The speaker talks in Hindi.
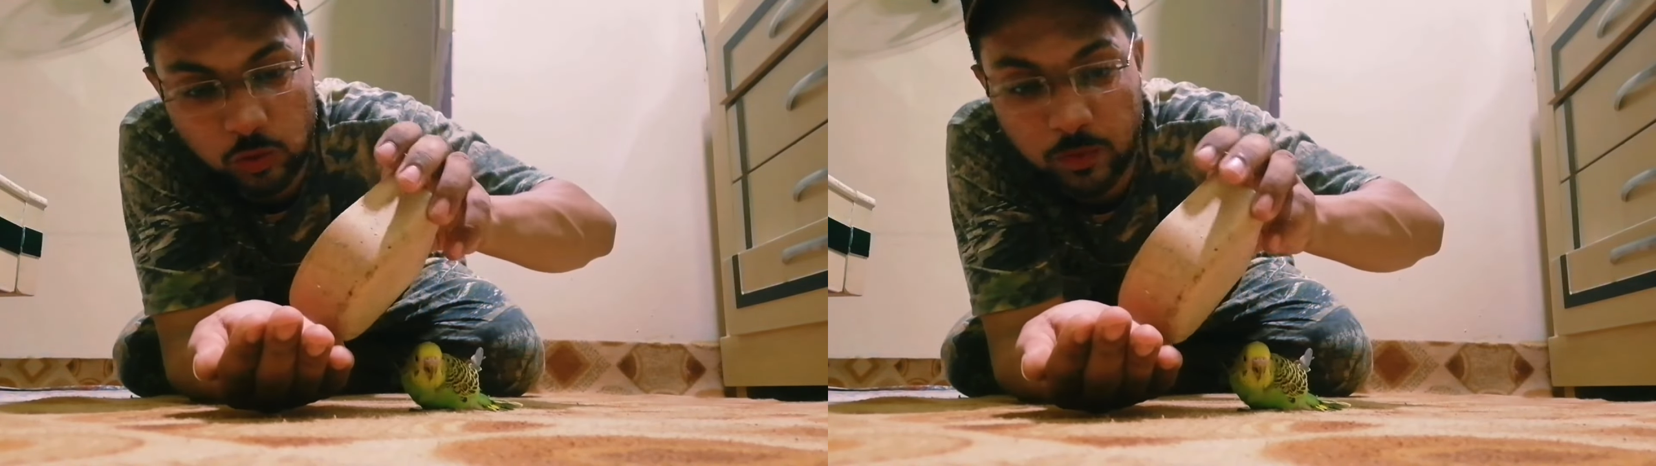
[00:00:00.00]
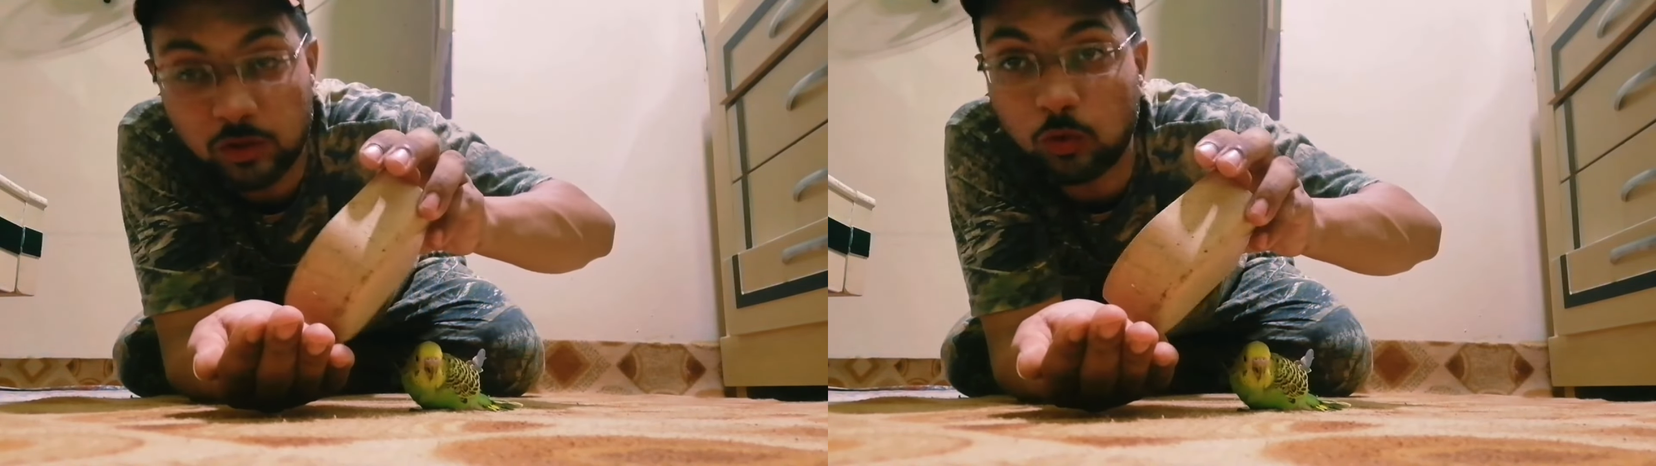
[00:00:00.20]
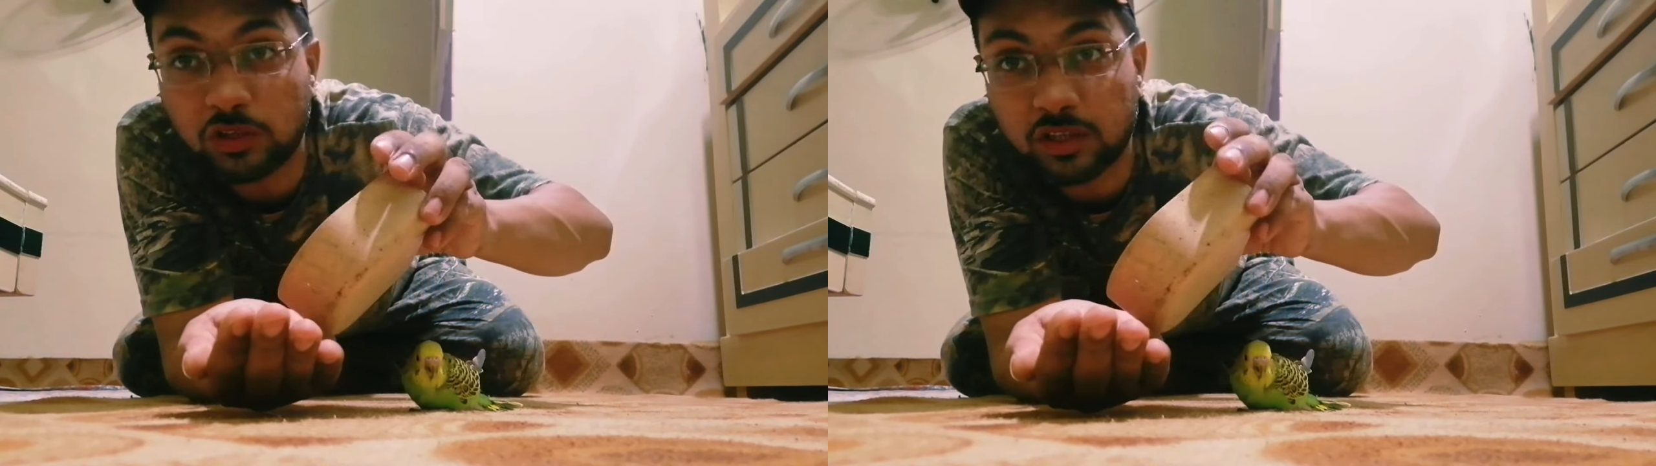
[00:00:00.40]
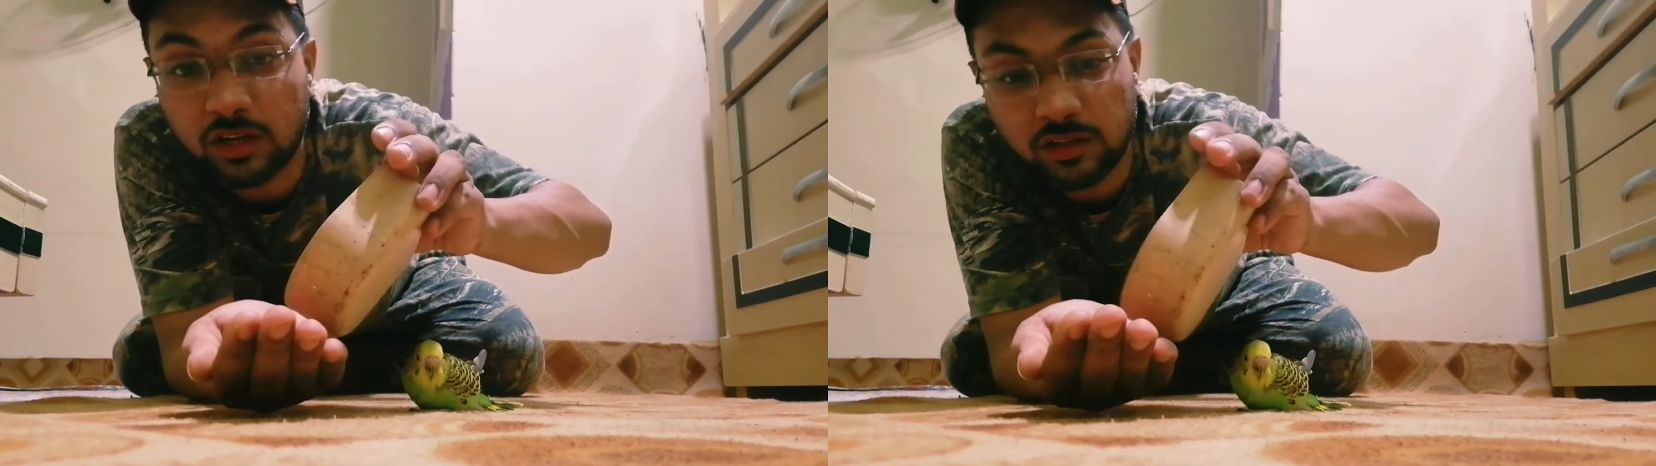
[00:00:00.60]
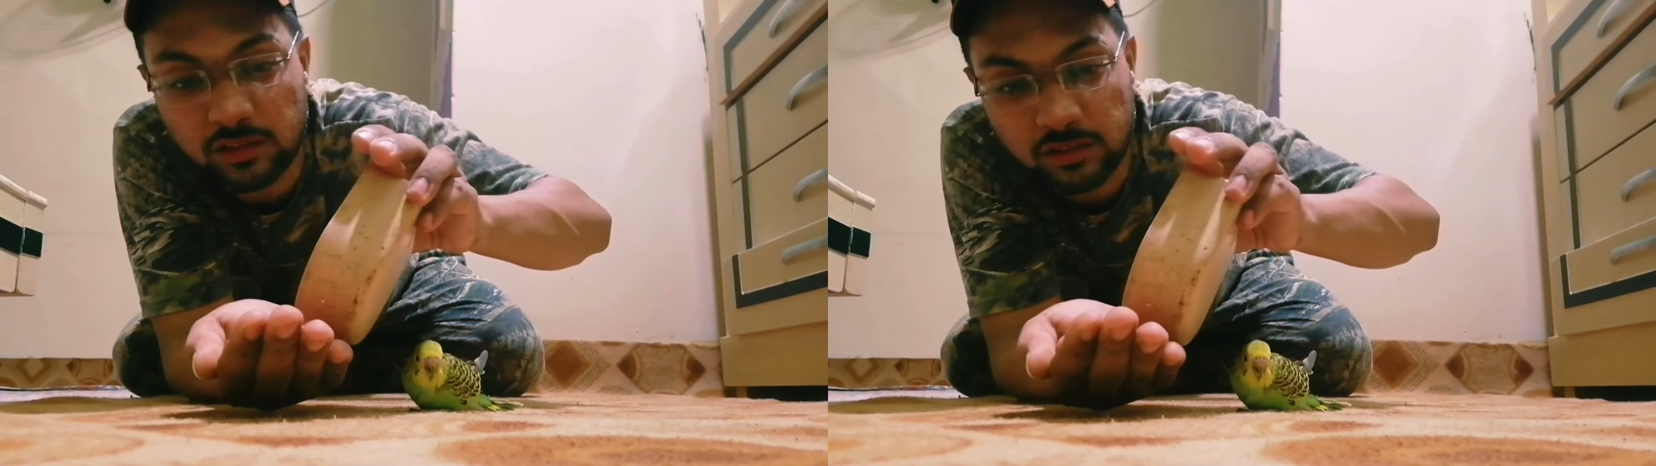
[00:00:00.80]
तो भाई थोड़ा
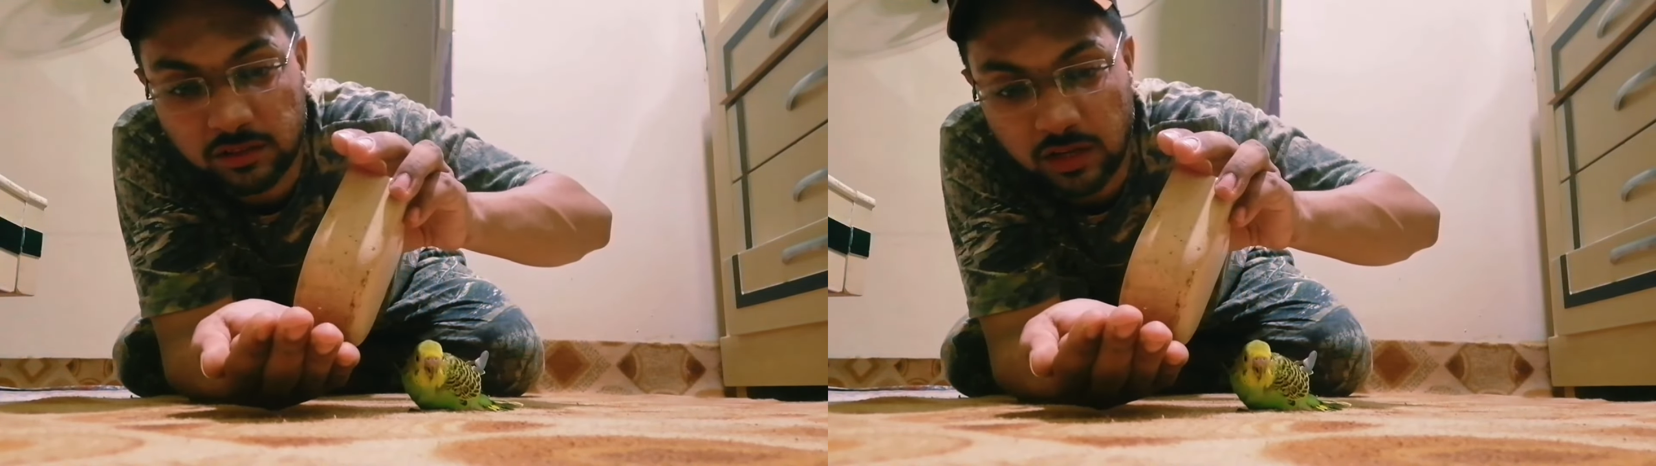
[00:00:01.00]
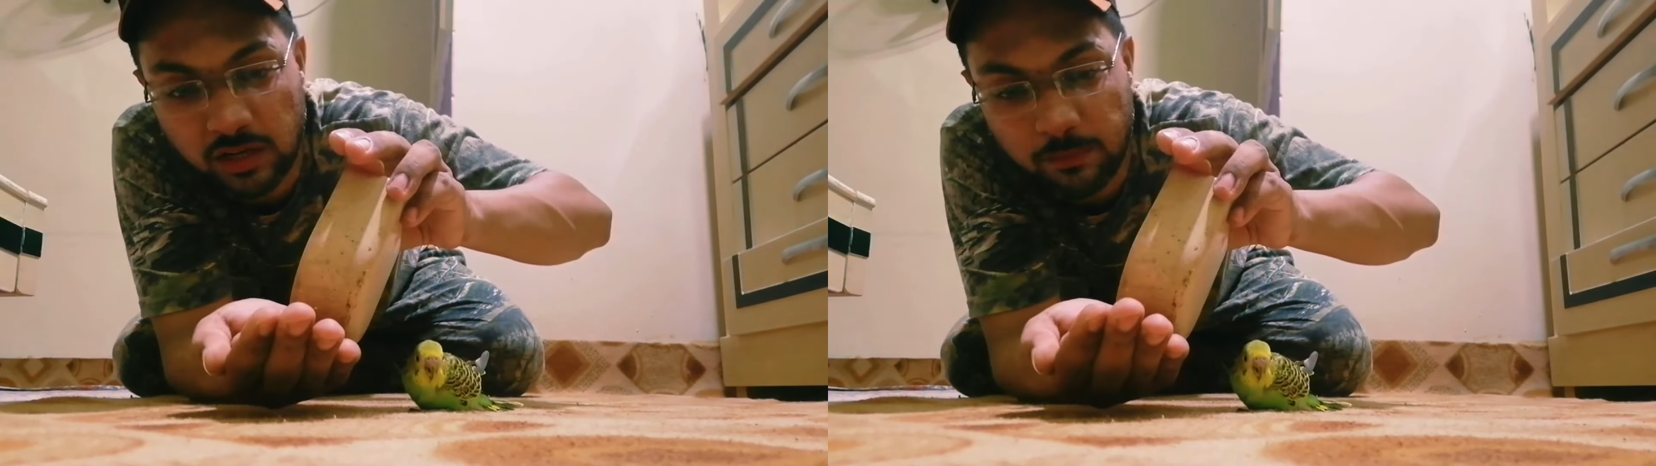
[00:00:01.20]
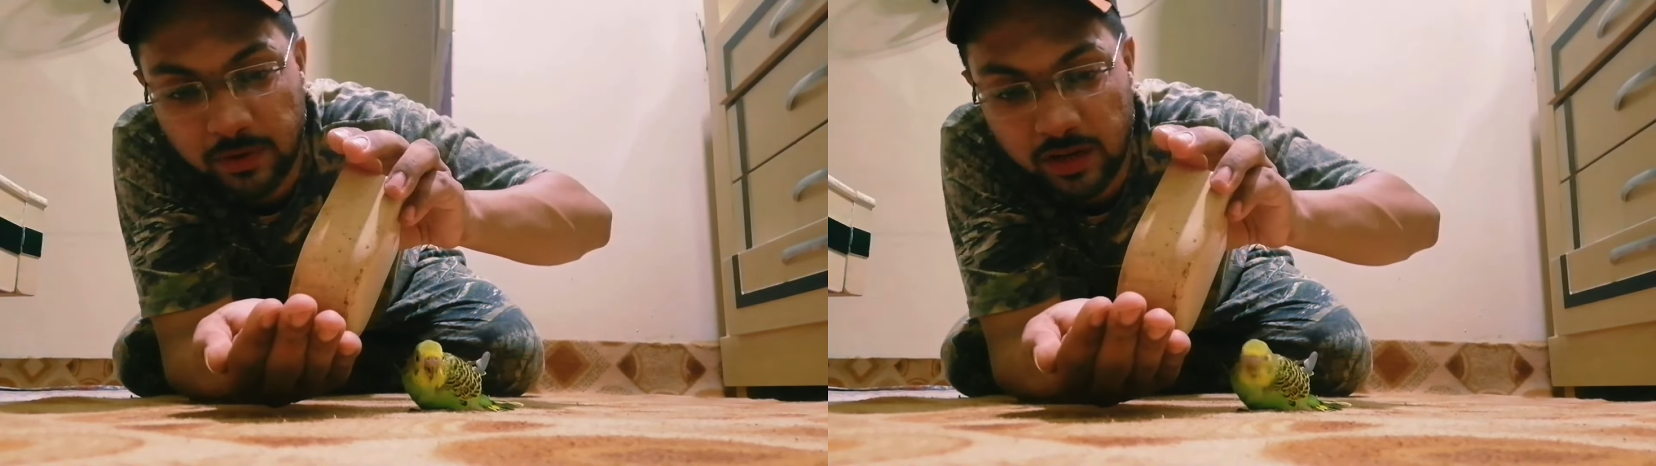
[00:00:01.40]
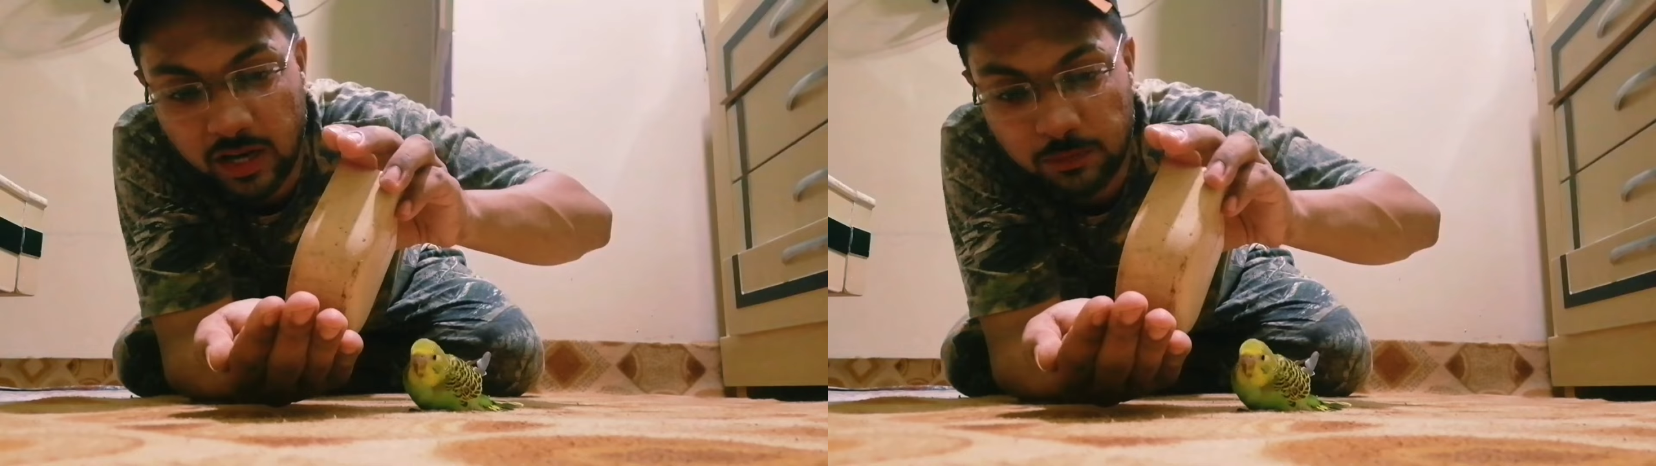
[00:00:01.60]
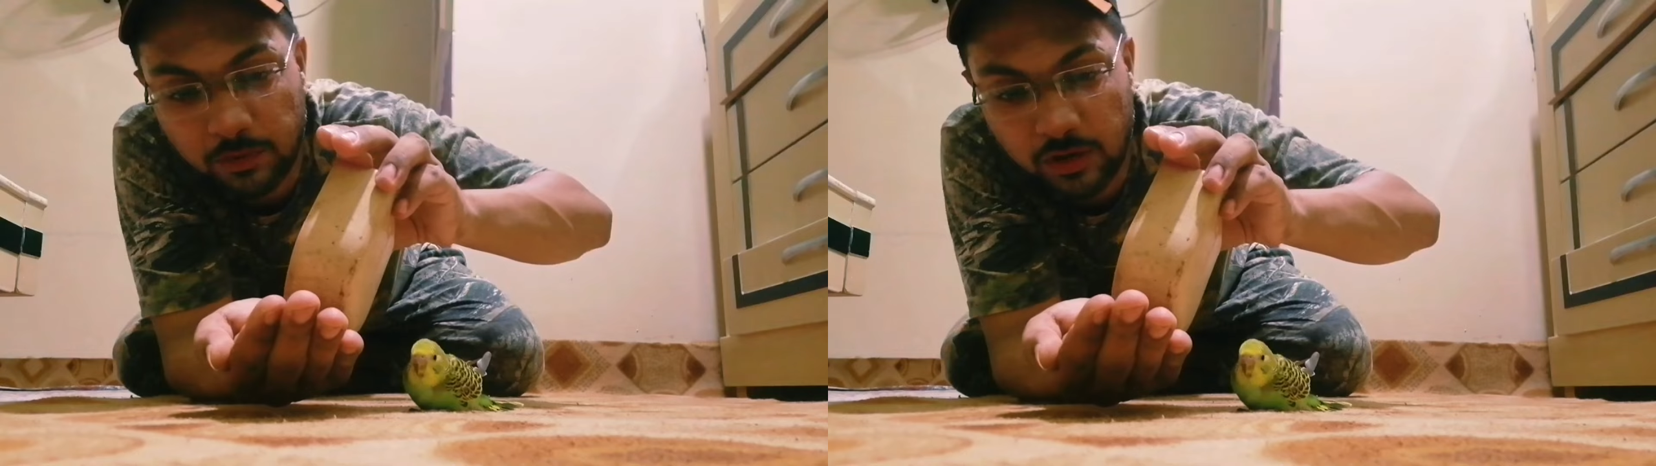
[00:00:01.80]
सा ना दाना पहले
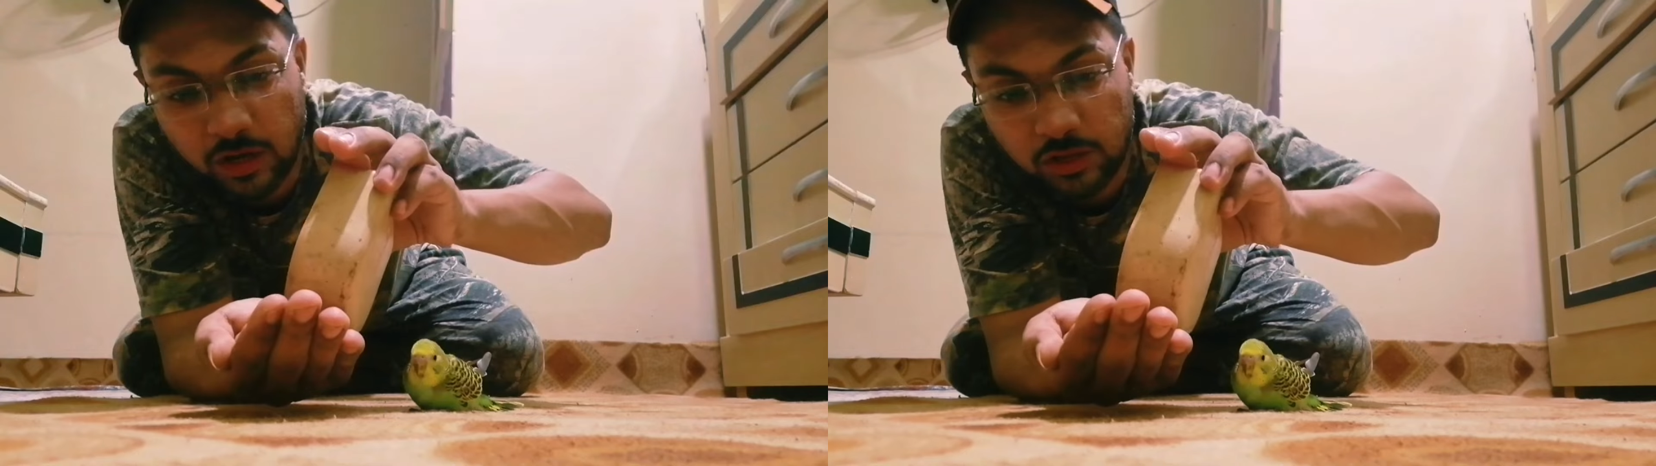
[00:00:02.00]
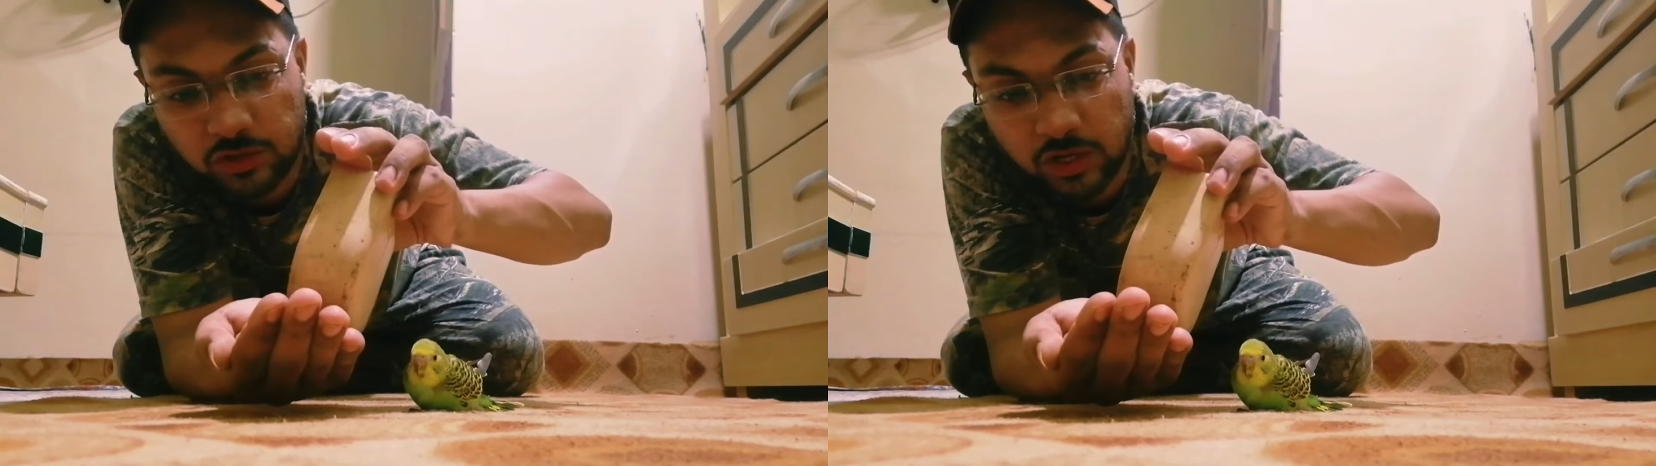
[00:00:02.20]
हाथ में निकाल के